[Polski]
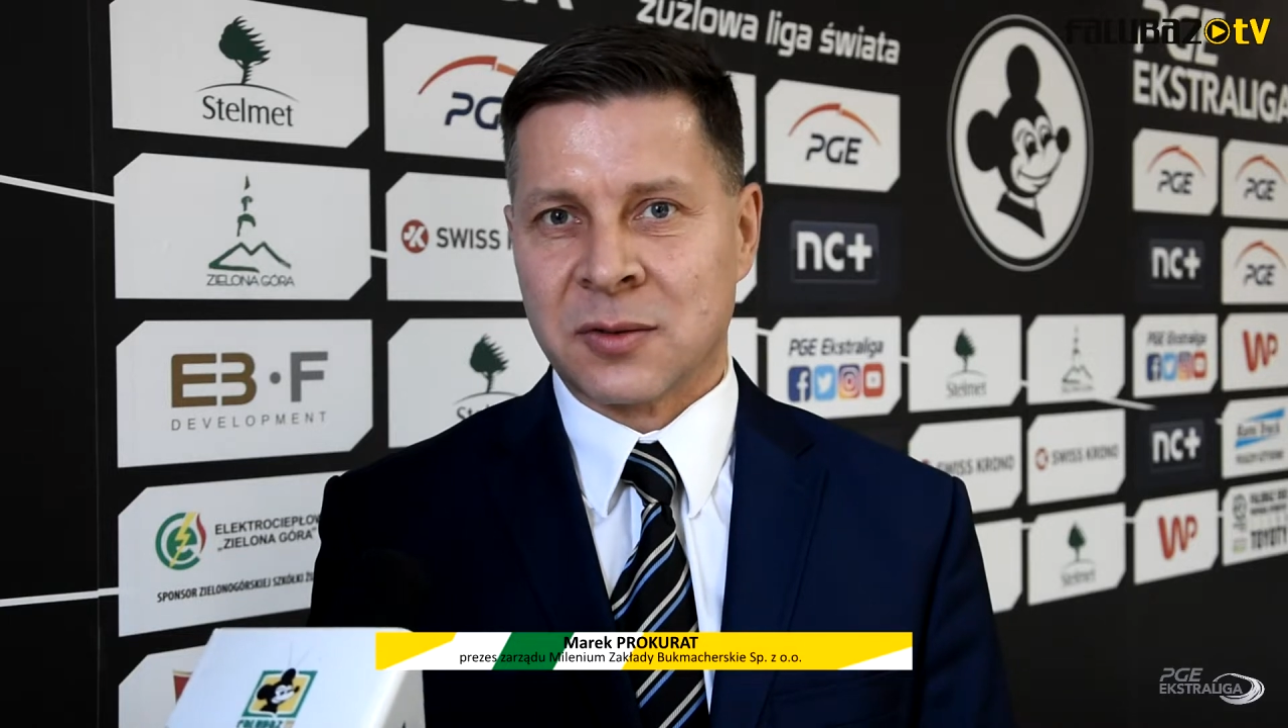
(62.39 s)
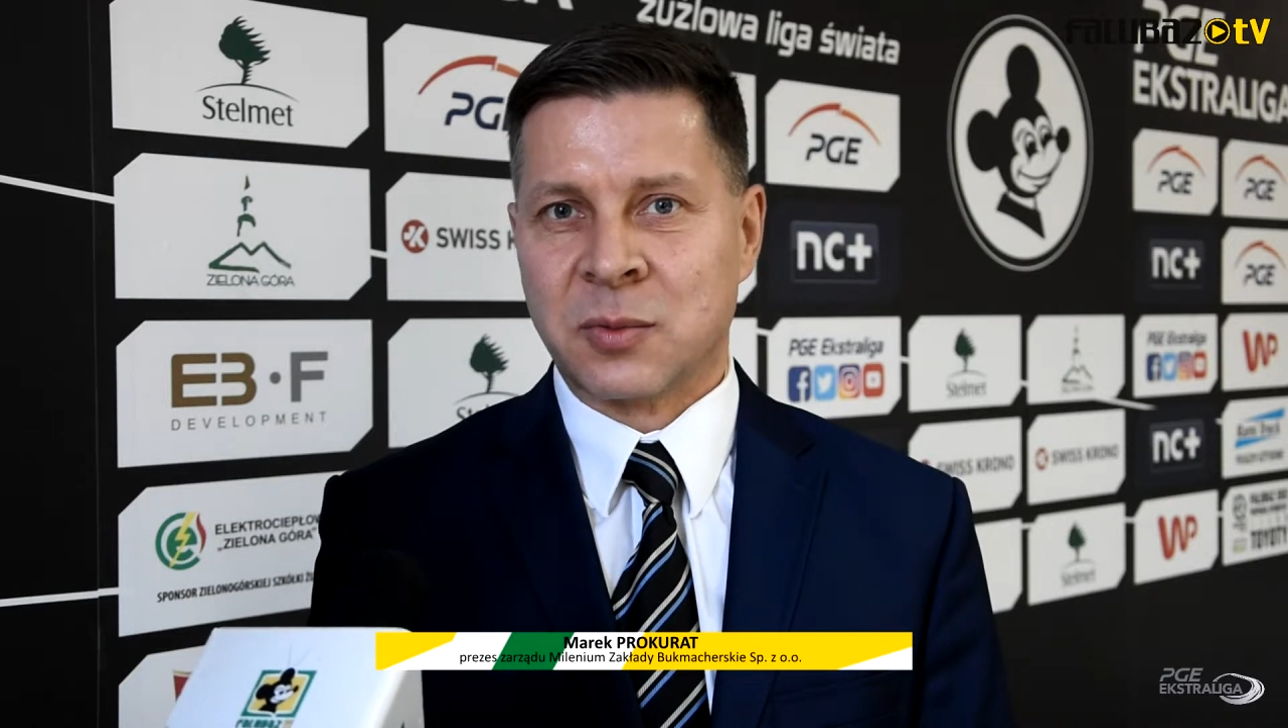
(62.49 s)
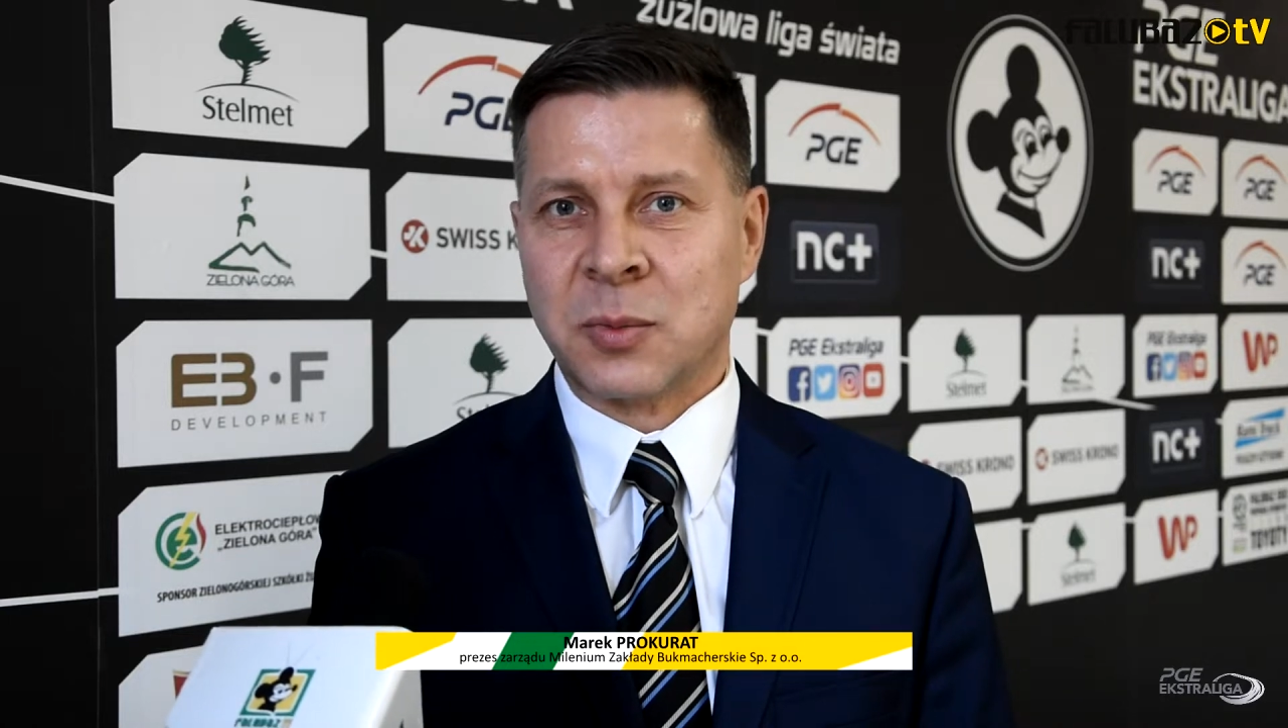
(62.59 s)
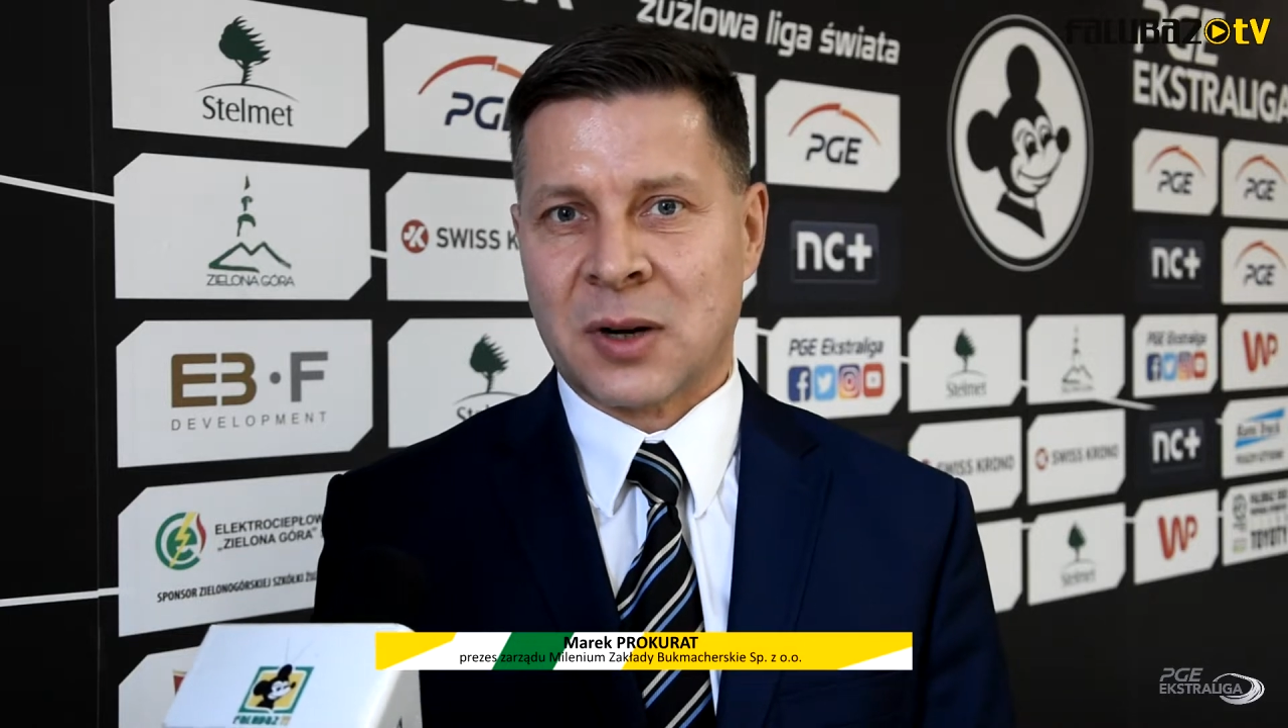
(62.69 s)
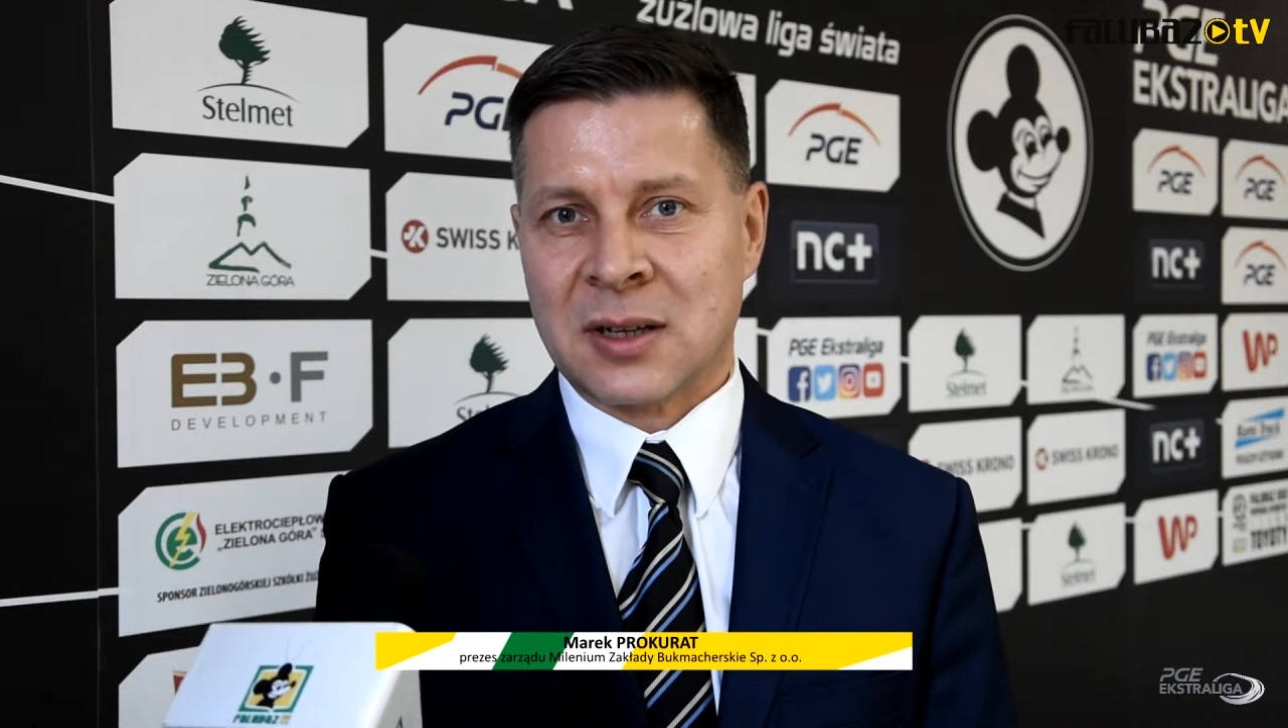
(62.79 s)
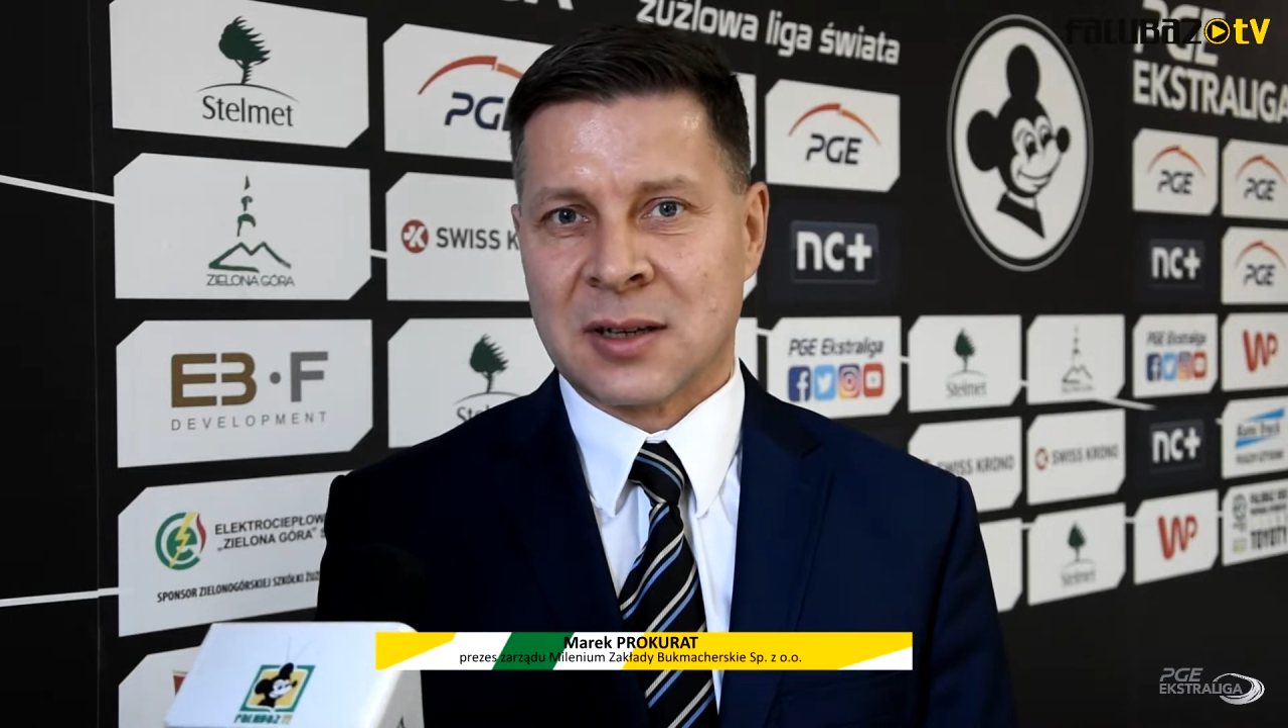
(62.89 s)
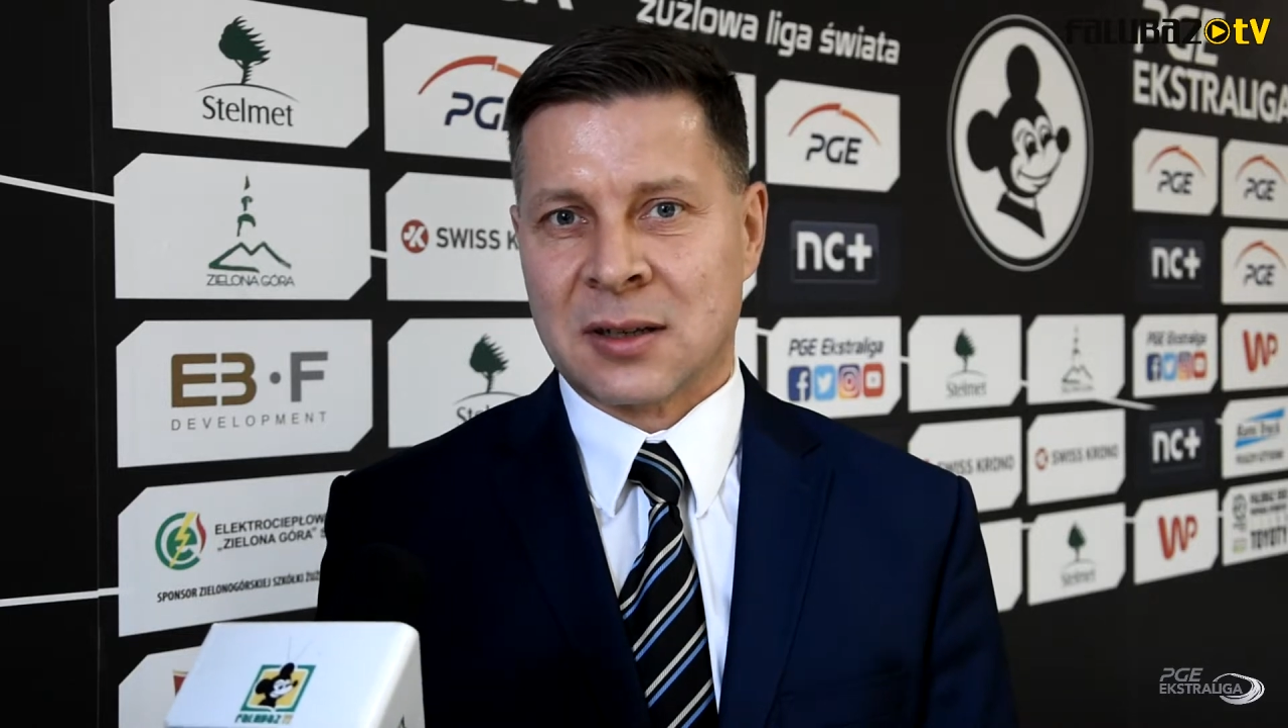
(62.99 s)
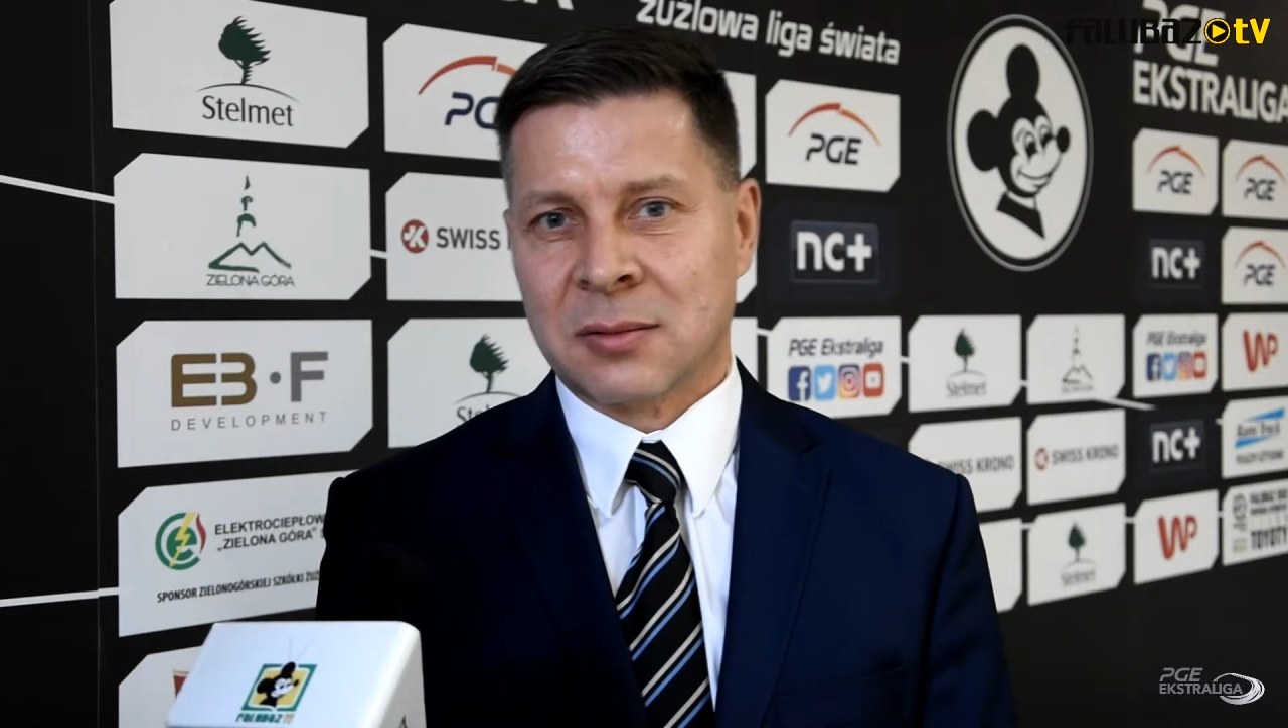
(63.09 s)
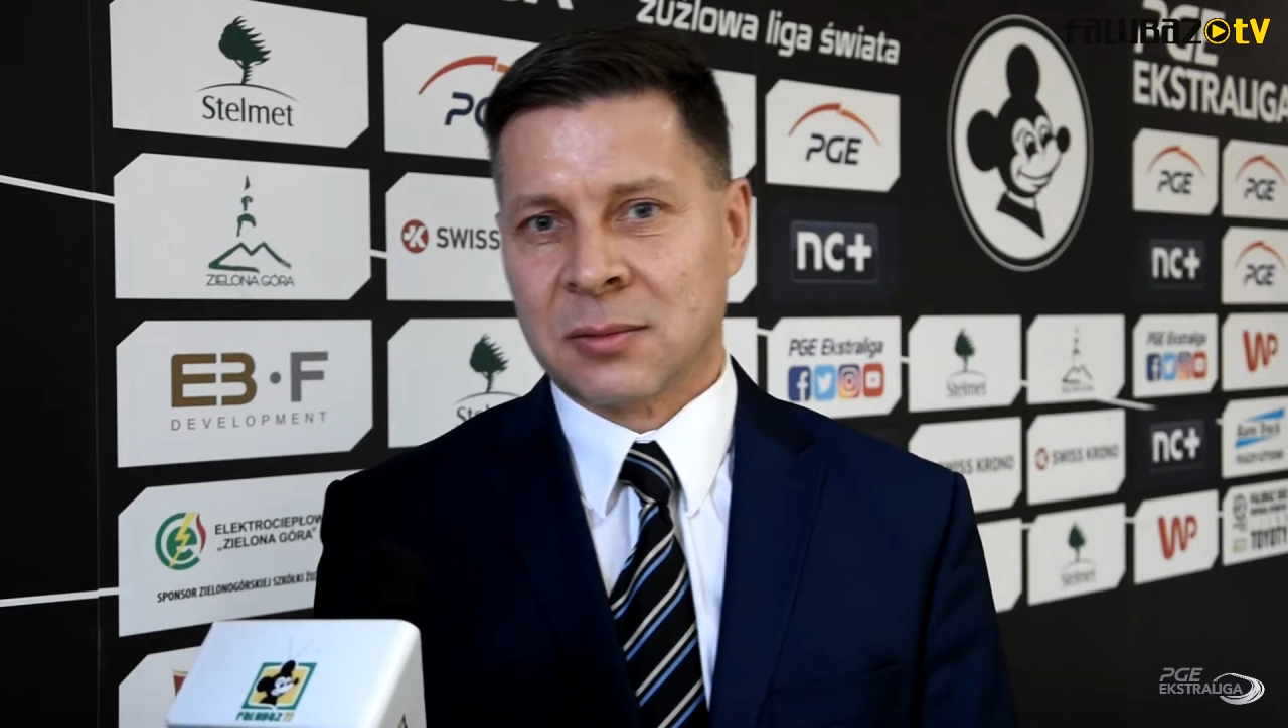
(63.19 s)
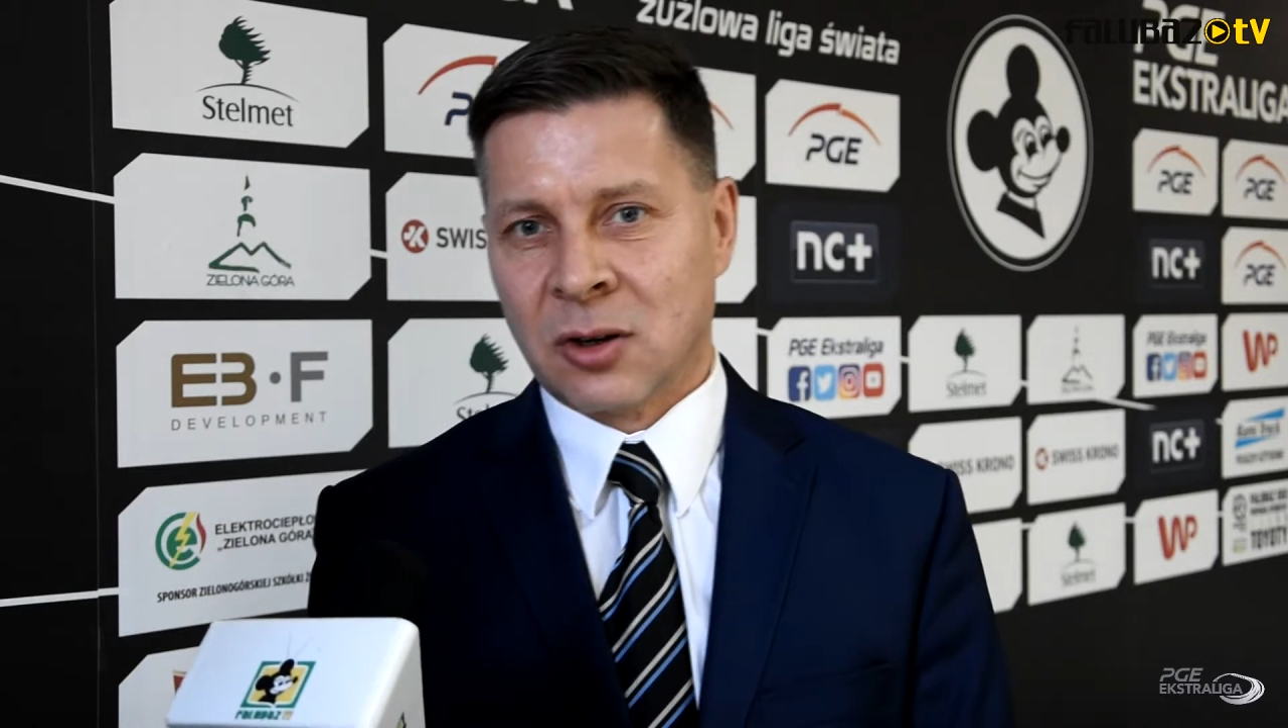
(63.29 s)
tą
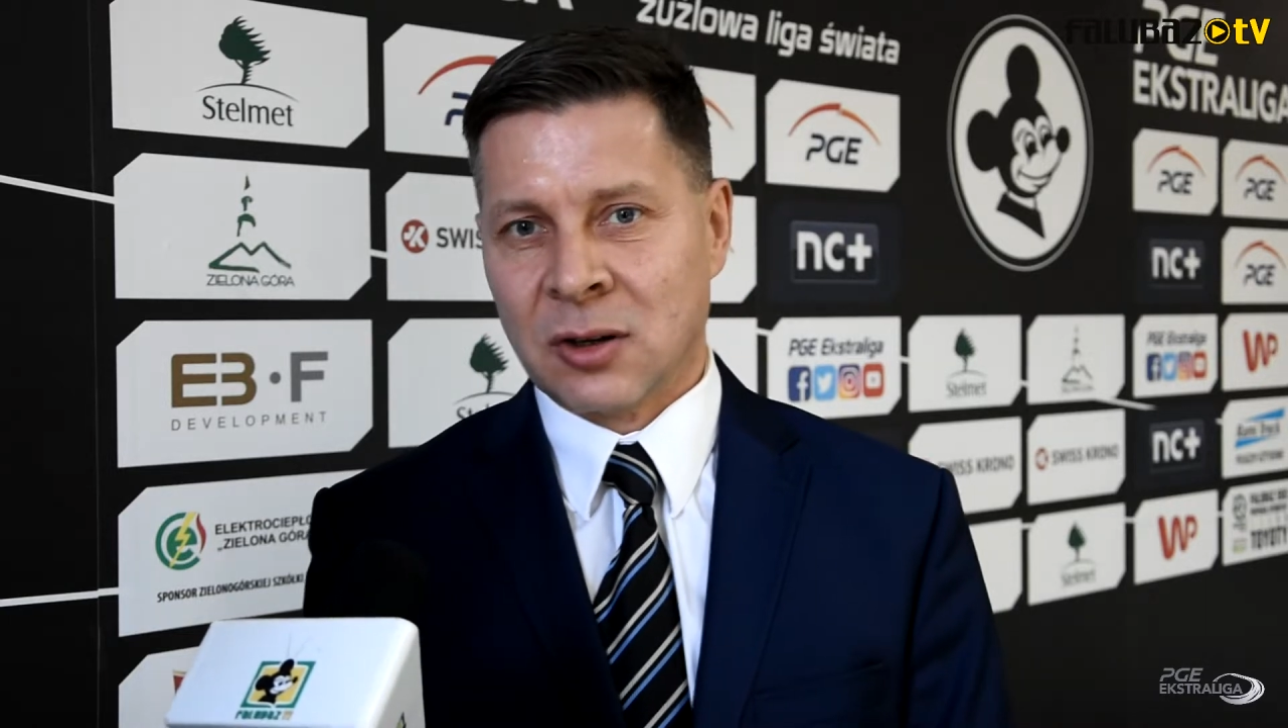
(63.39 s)
współpracę